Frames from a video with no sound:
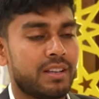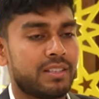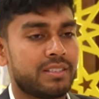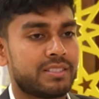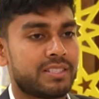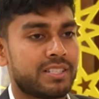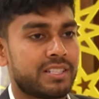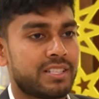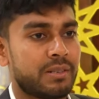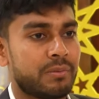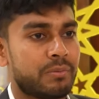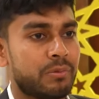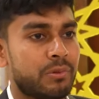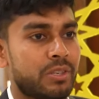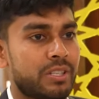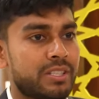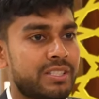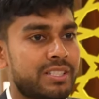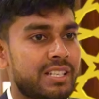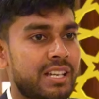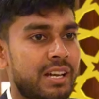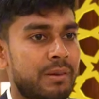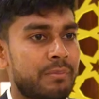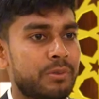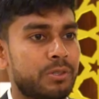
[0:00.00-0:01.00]
যেটা
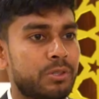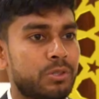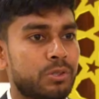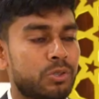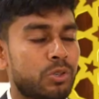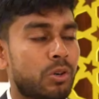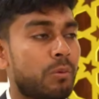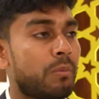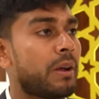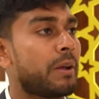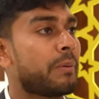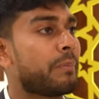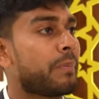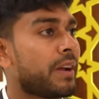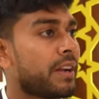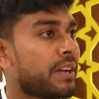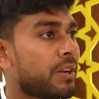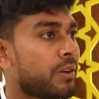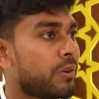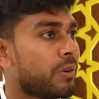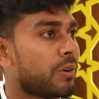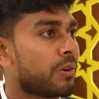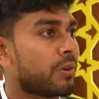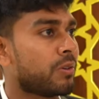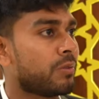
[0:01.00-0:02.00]
বলেছি আমি তো সময় পাই
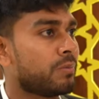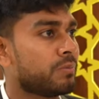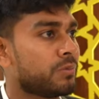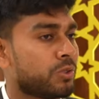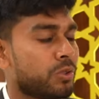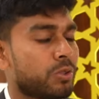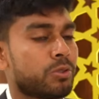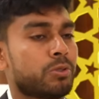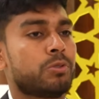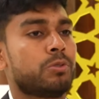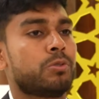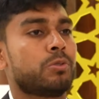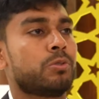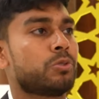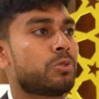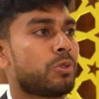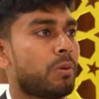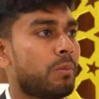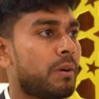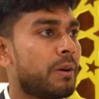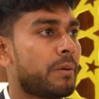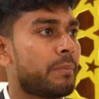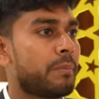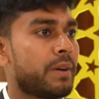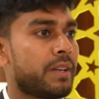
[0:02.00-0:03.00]
না ওইরকম যতটুকু
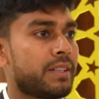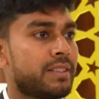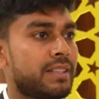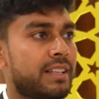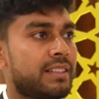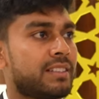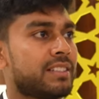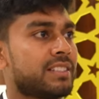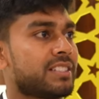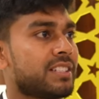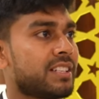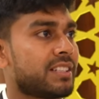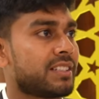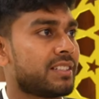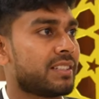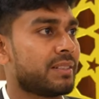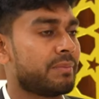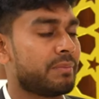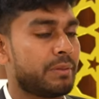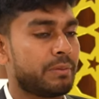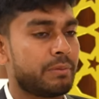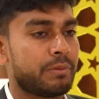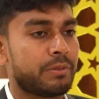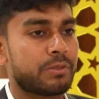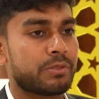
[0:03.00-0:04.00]
সময় পাই তাদের সাথে
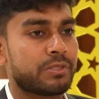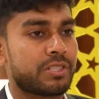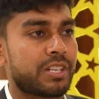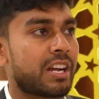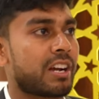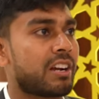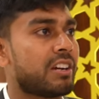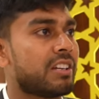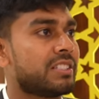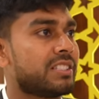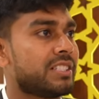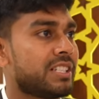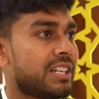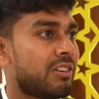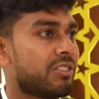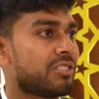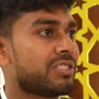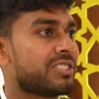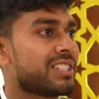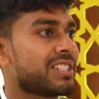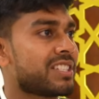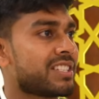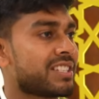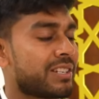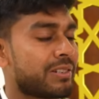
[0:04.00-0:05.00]
বিভিন্ন জায়গায়
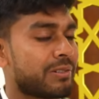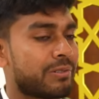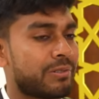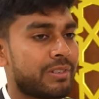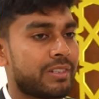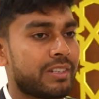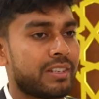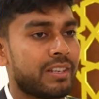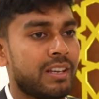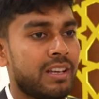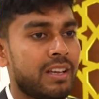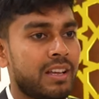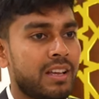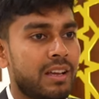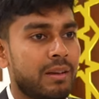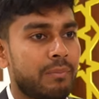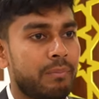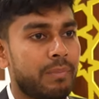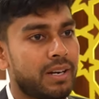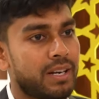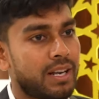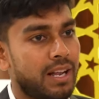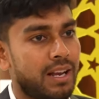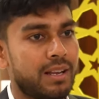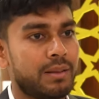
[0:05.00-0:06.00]
যাওয়ার চেষ্টা করি
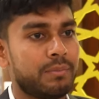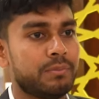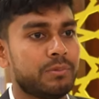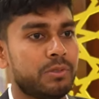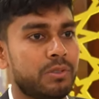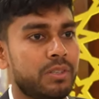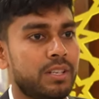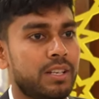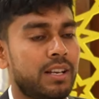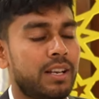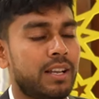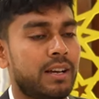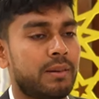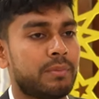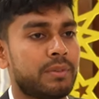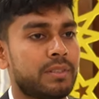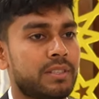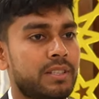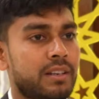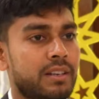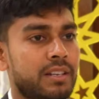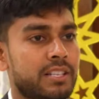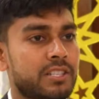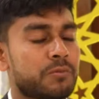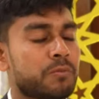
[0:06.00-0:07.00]
বাট আলহামদুলিল্লাহ
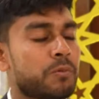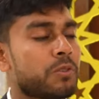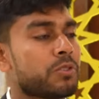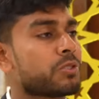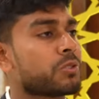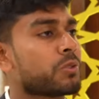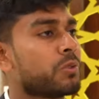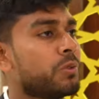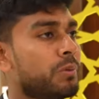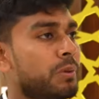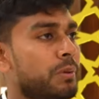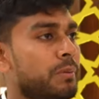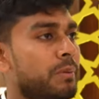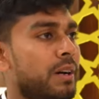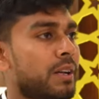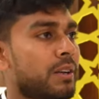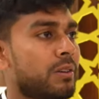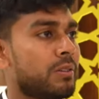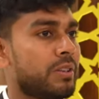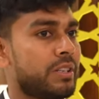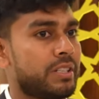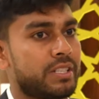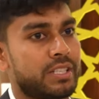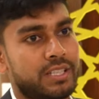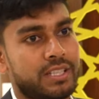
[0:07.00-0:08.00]
আমাদের রেসপন্স খুবই
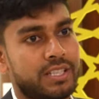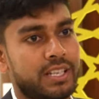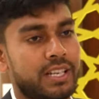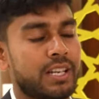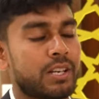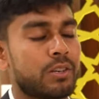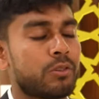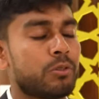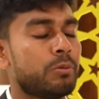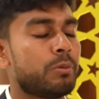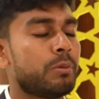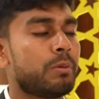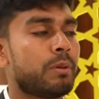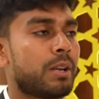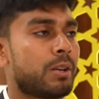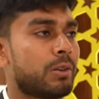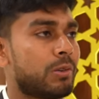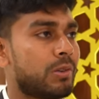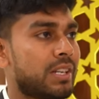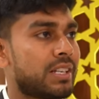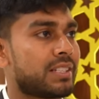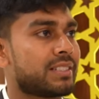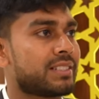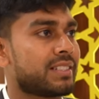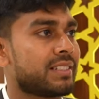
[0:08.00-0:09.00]
ভালো এটা দেখে খুবই
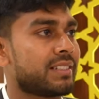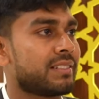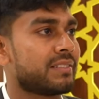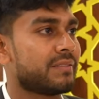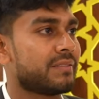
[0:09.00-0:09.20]
ভালো লাগছে